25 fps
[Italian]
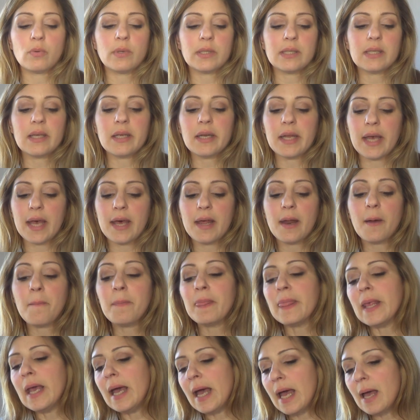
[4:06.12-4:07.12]
questa
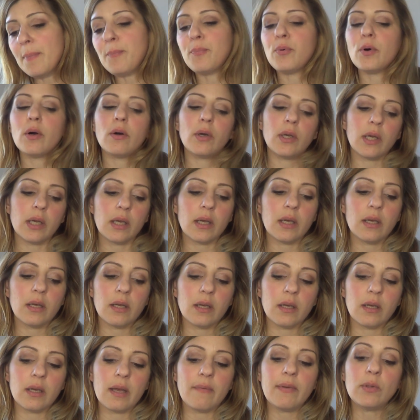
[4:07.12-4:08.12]
nera e poi
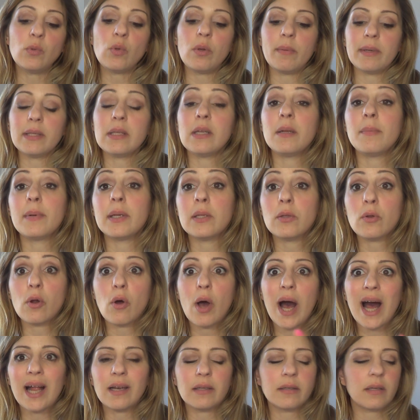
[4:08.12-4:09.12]
eh, eventualmente ne
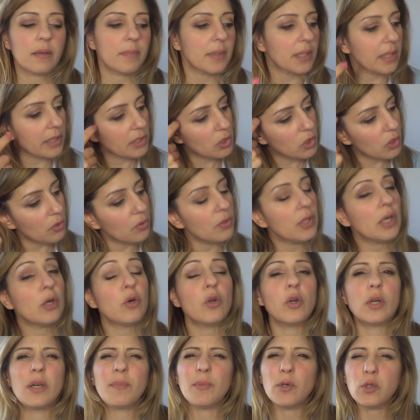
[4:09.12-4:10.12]
prenderò altre perché c'erano dei
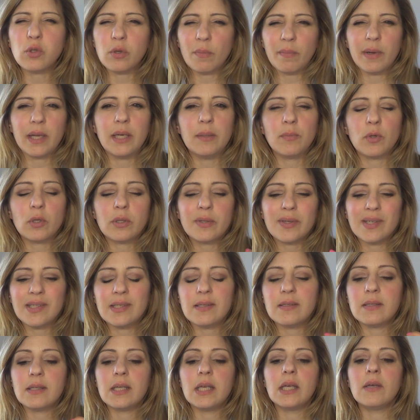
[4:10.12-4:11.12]
colori molto belli molto
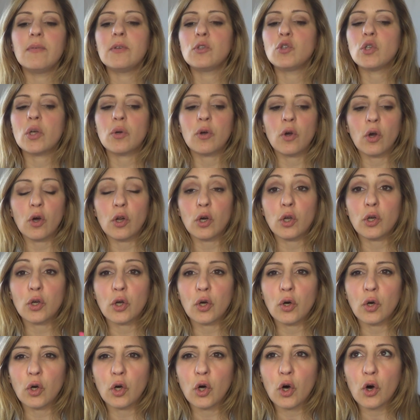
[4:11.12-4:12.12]
estivi c'era un
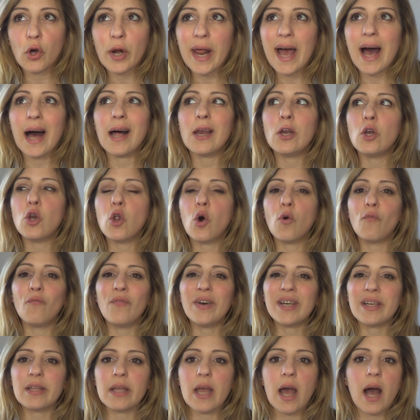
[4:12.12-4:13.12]
corallo un
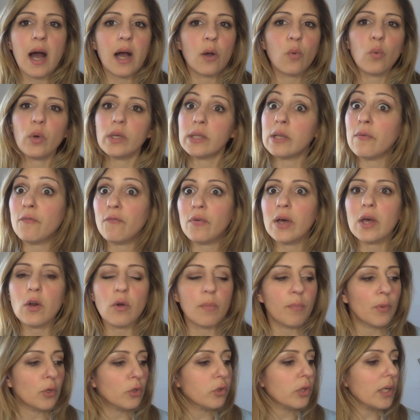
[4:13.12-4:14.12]
verde acqua
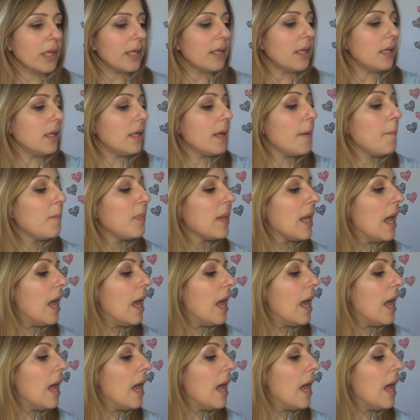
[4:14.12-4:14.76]
davvero molto carine